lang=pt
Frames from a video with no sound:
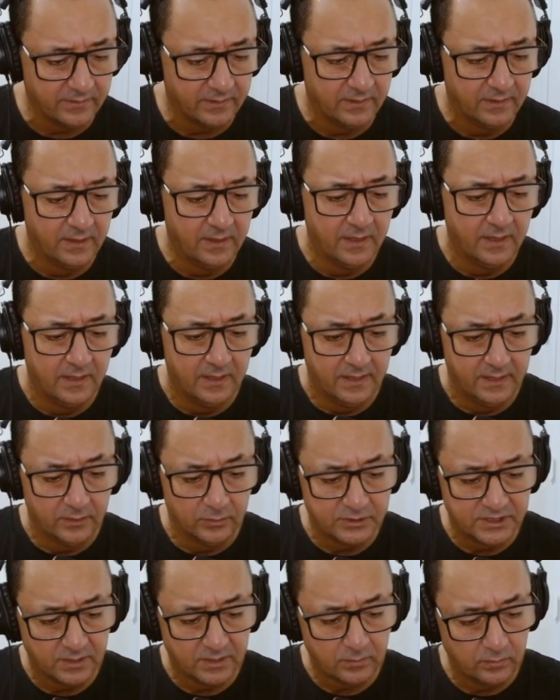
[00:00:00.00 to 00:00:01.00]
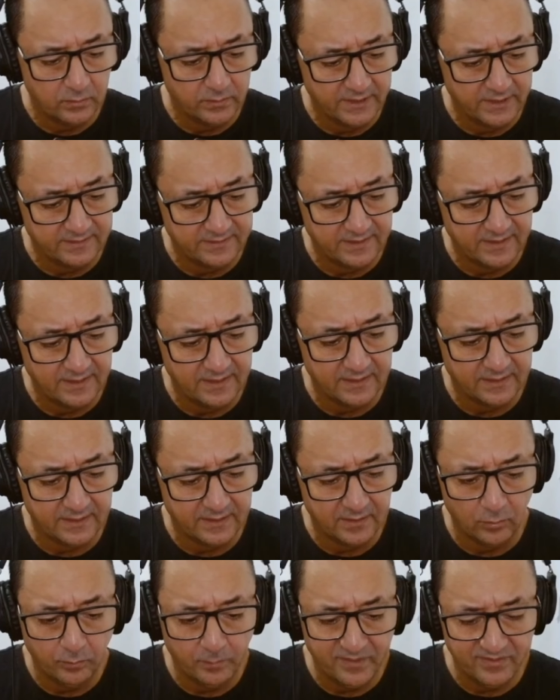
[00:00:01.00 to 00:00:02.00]
Ó, eu já conectei ele
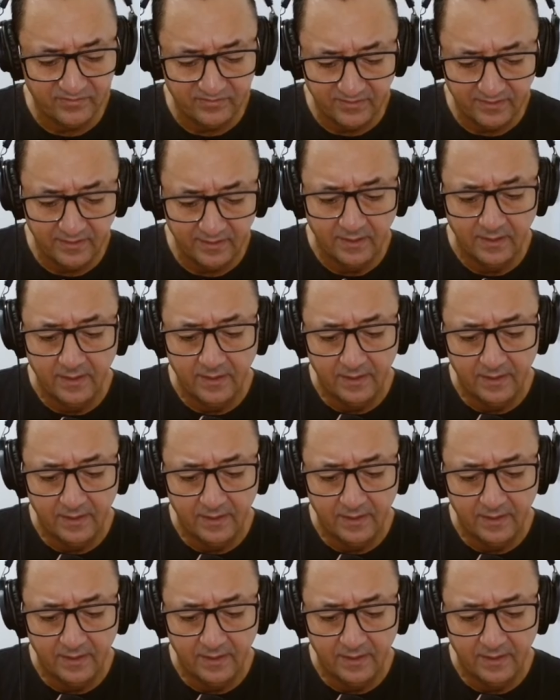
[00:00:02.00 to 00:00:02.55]
aqui no PC.